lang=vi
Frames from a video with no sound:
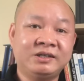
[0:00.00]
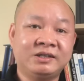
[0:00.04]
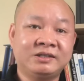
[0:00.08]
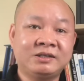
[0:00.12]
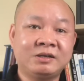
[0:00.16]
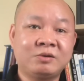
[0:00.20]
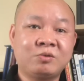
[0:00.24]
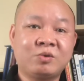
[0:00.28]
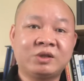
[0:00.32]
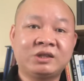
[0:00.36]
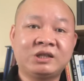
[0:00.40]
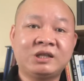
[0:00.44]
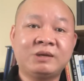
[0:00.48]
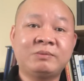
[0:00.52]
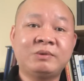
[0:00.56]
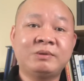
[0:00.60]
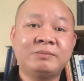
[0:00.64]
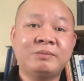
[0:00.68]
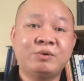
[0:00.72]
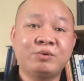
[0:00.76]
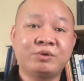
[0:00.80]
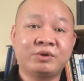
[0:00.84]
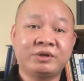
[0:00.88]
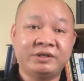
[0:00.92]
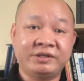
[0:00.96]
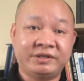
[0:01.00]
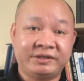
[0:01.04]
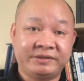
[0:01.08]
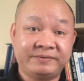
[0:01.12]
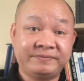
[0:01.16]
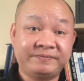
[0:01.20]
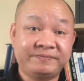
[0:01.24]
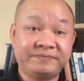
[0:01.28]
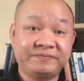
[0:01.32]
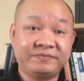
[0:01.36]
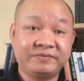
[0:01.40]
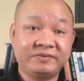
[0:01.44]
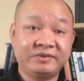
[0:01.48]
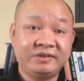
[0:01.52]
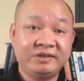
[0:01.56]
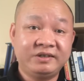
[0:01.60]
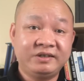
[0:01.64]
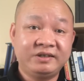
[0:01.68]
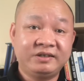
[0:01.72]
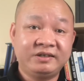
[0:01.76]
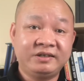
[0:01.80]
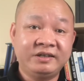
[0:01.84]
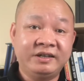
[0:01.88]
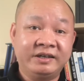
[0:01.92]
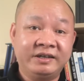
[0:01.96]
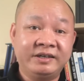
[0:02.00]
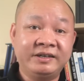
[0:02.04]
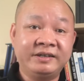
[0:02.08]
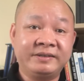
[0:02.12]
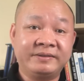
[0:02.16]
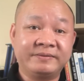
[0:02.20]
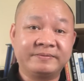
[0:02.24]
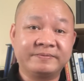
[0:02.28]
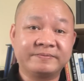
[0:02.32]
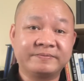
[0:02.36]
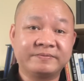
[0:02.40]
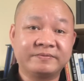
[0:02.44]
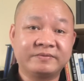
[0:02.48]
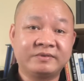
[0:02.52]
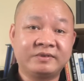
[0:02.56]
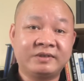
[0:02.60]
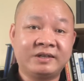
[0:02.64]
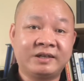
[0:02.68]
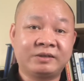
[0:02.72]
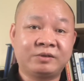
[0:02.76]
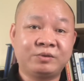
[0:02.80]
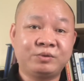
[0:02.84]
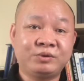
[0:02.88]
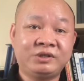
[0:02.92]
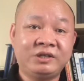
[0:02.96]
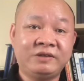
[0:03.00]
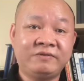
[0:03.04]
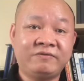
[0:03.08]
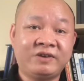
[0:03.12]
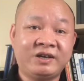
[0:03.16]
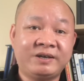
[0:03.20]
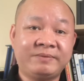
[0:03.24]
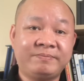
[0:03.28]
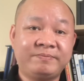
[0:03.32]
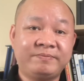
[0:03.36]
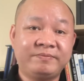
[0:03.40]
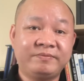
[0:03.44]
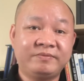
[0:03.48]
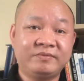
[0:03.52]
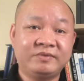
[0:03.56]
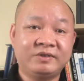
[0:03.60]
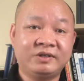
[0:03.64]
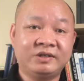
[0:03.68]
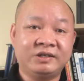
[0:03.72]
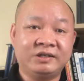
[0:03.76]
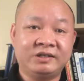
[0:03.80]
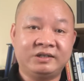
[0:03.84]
rất quan tâm đến bầu cử điển hình là tôi xin phép à,